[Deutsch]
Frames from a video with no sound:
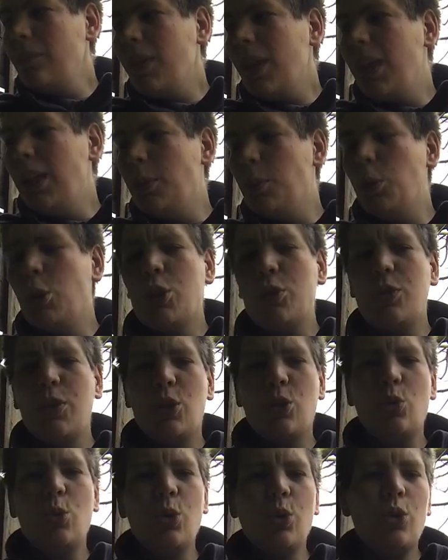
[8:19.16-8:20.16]
Ich möchte es
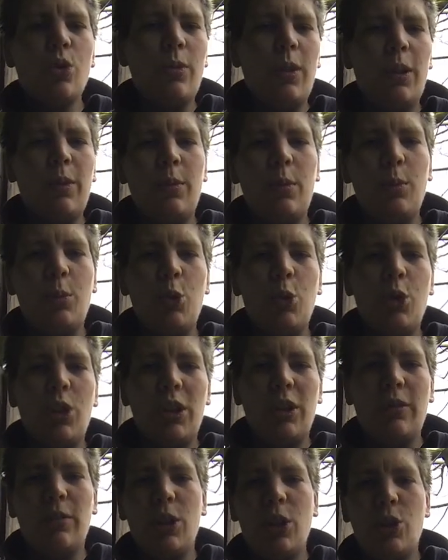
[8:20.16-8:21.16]
versuchen, so weit wie möglich
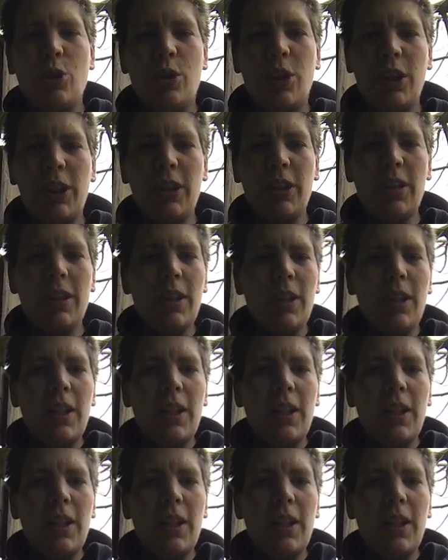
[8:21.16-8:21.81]
nicht wieder zu richten.